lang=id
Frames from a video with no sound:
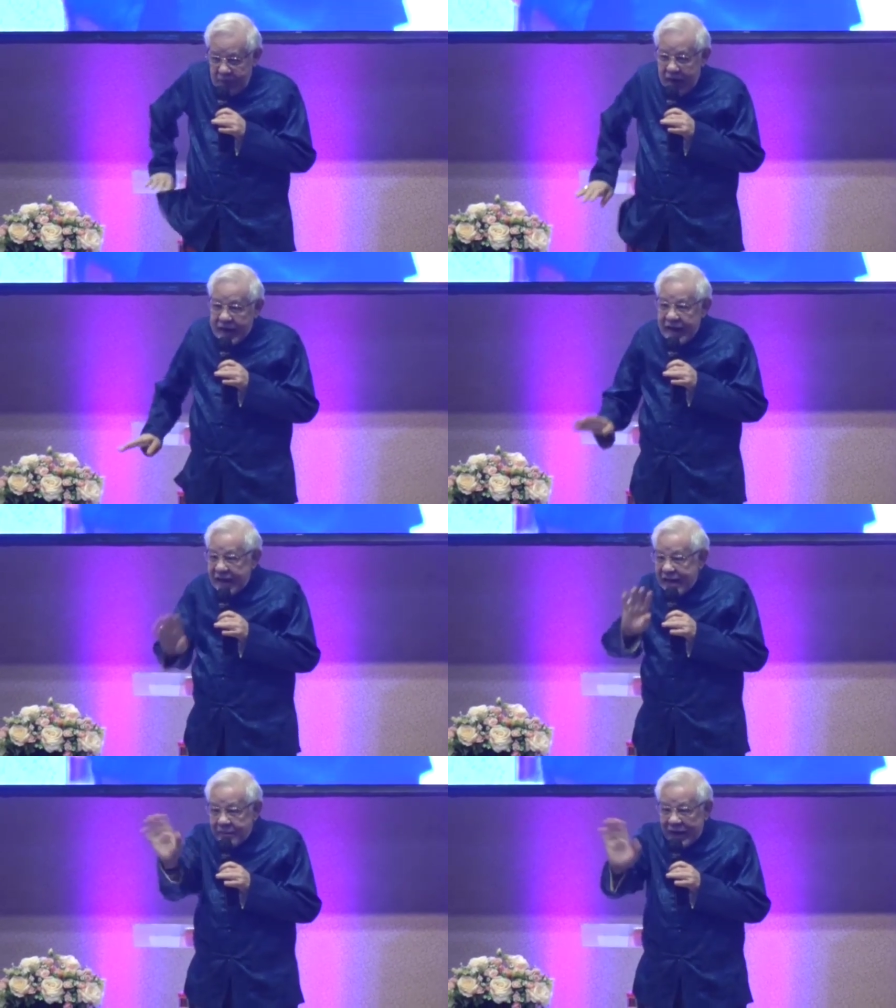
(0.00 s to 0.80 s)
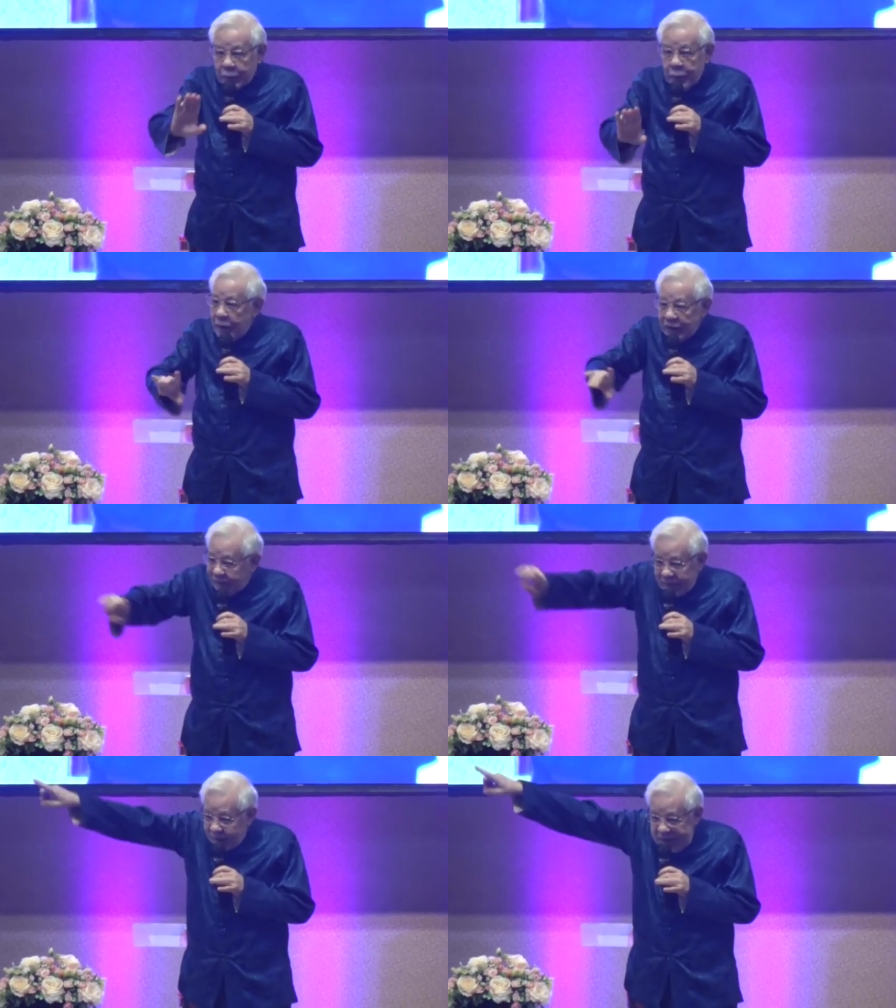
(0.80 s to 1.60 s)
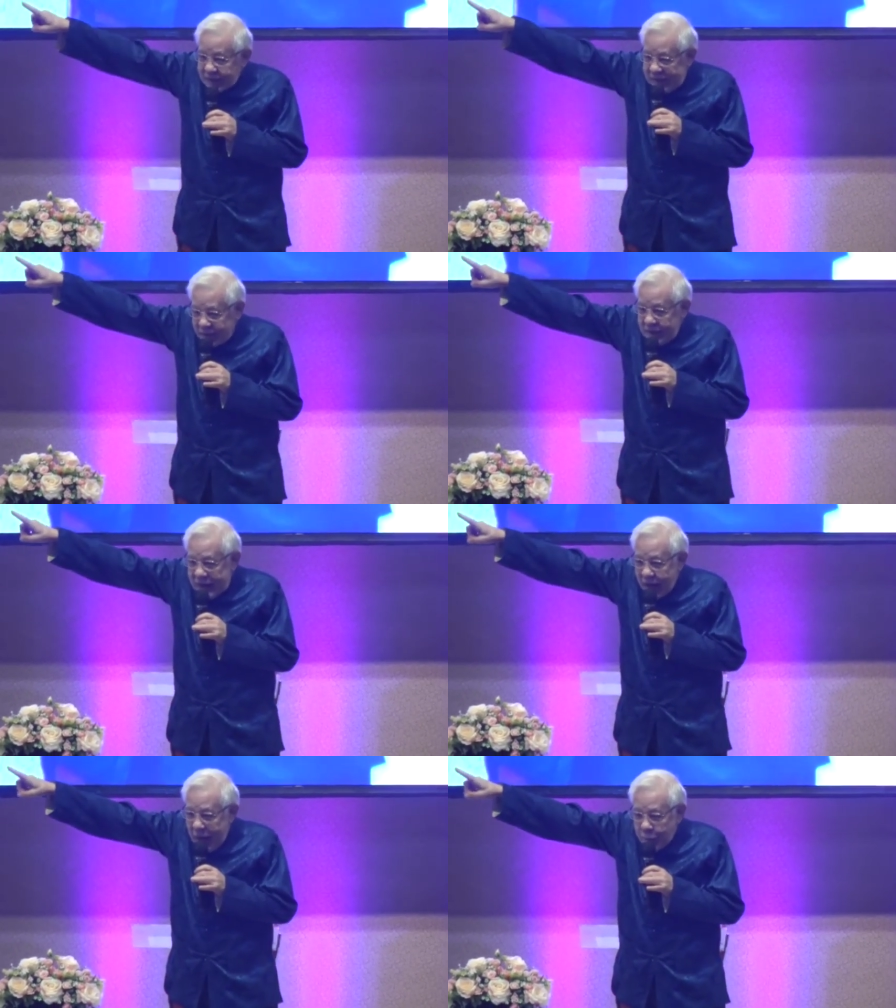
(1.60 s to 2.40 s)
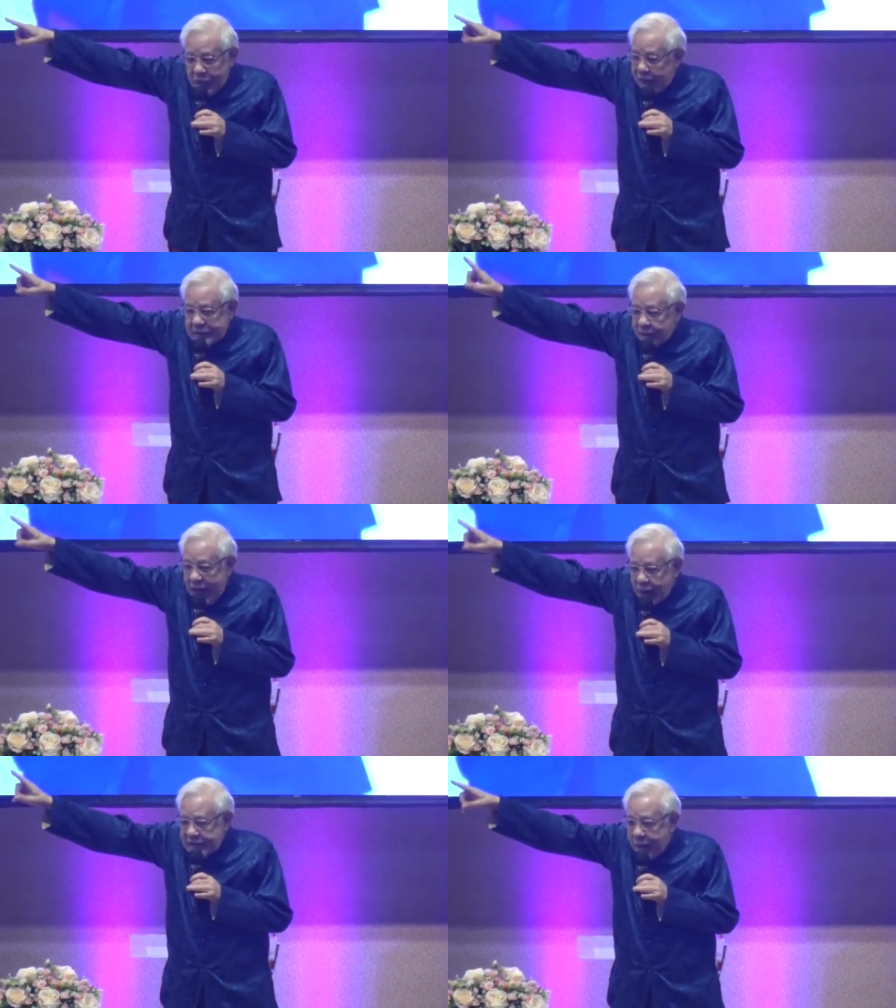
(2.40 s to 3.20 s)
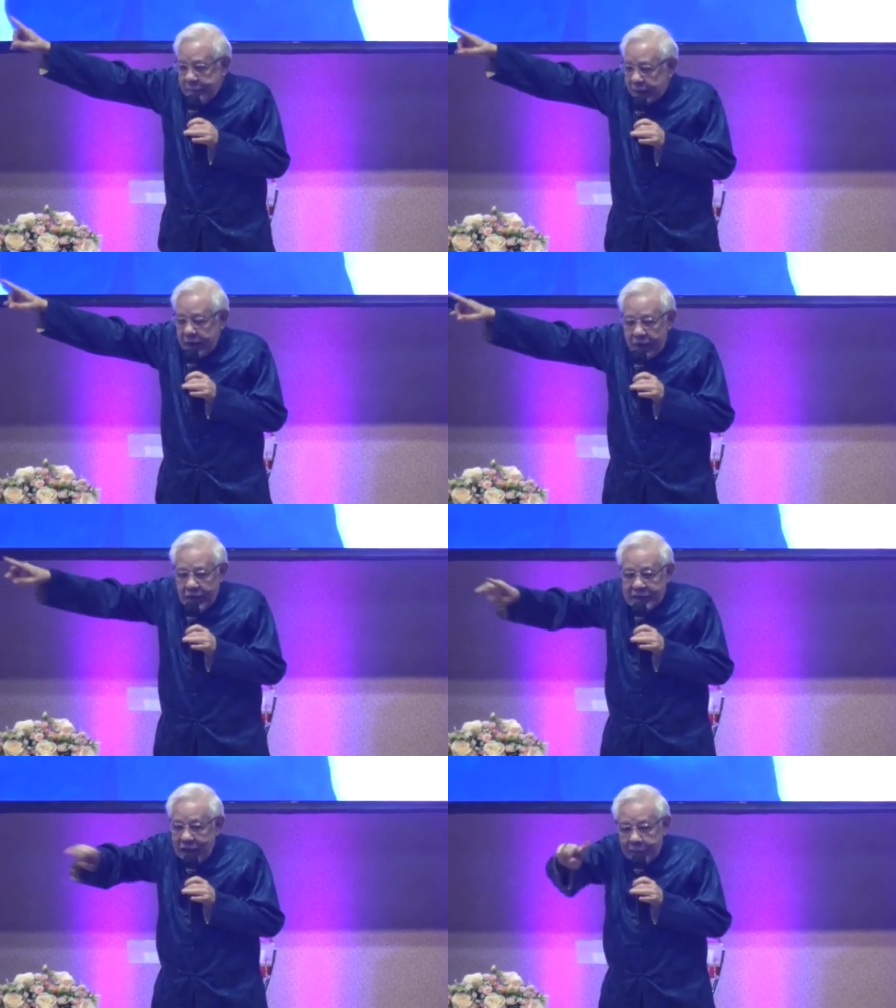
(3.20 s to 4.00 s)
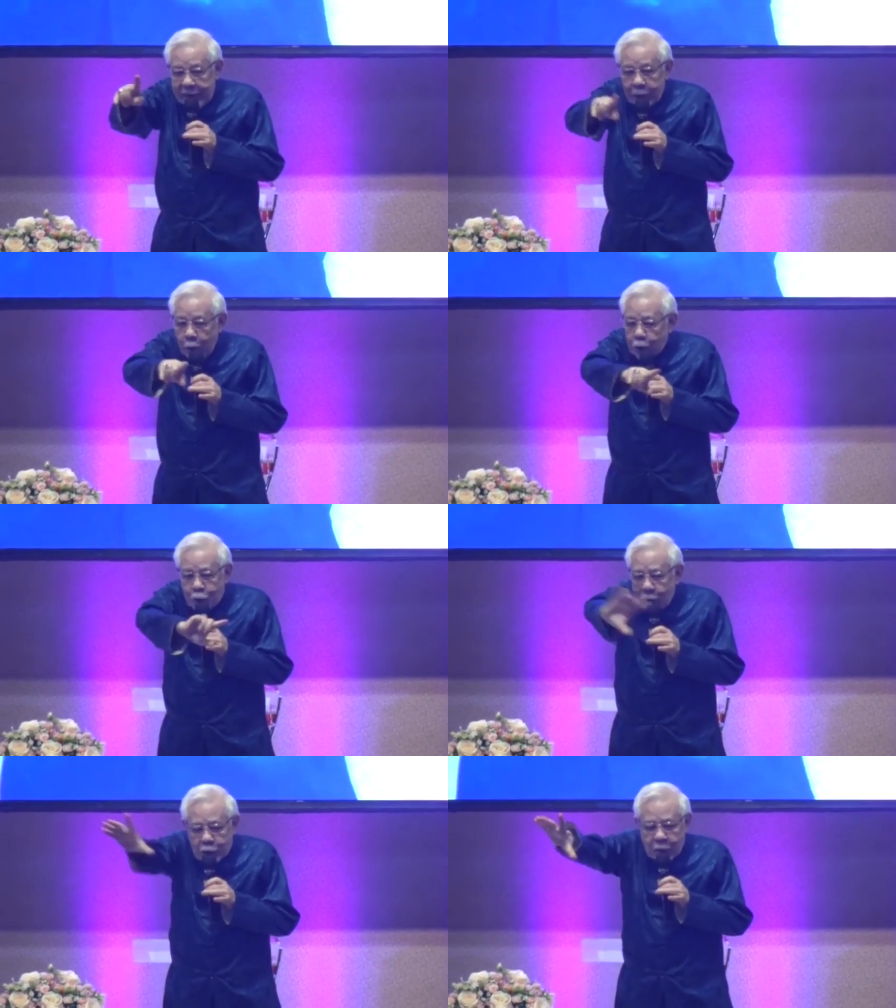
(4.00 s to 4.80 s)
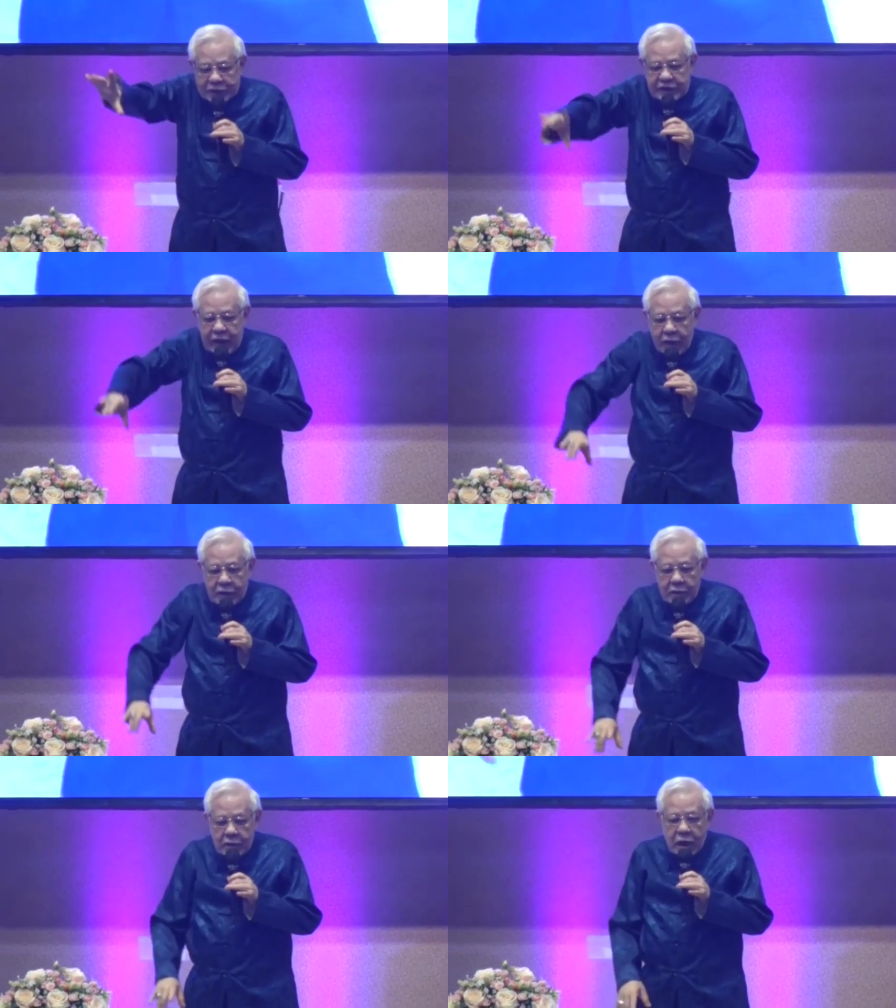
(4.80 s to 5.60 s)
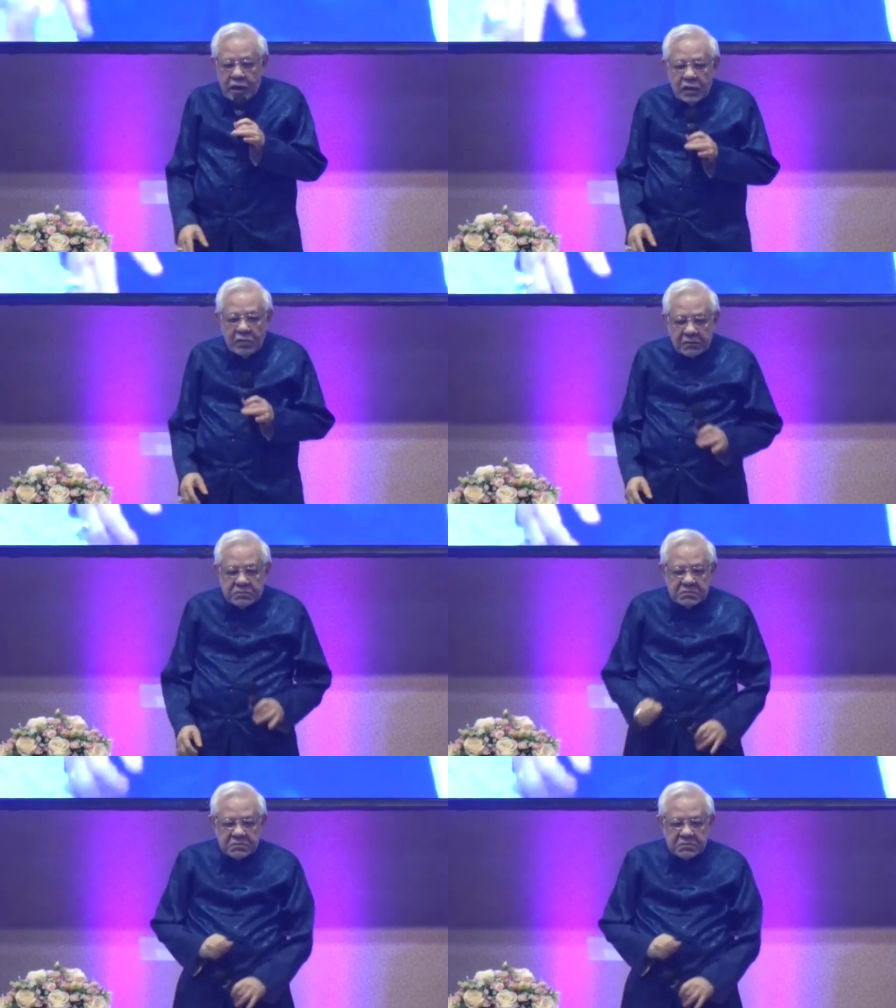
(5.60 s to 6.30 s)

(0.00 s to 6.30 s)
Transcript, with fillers: Gak ada yang Imlek tuh. Ya tetanggamu kayak tetangga siapa kayak Ya Imlek semua suka cita, Gak ada Imlek.